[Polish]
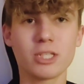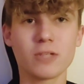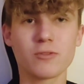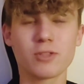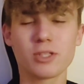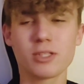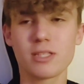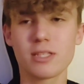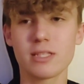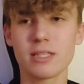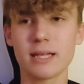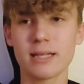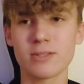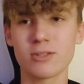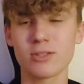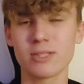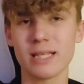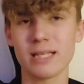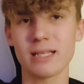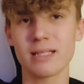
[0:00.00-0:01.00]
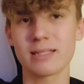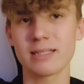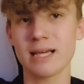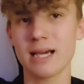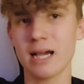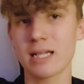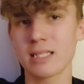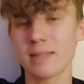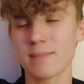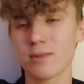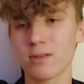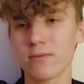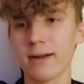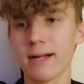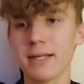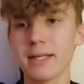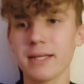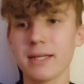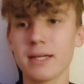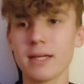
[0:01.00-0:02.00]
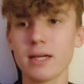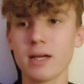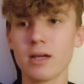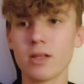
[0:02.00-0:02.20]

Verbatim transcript: że wszyscy tak to za zaakceptowali.